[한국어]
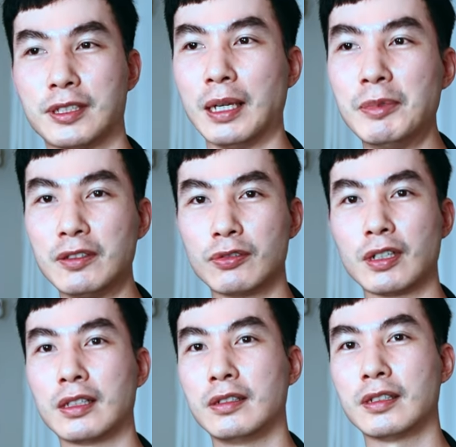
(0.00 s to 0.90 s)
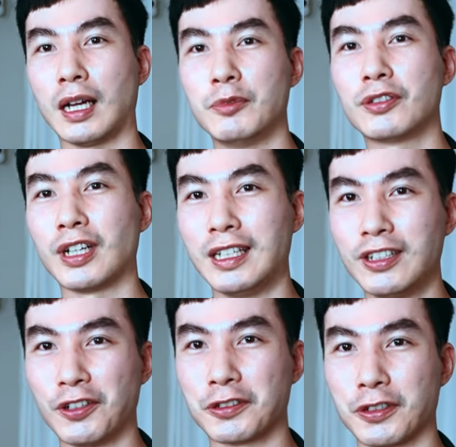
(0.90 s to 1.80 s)
재밌는 순간들을 담을 수가
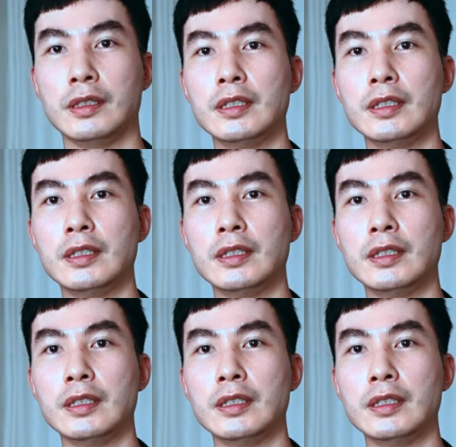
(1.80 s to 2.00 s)
있는 거죠.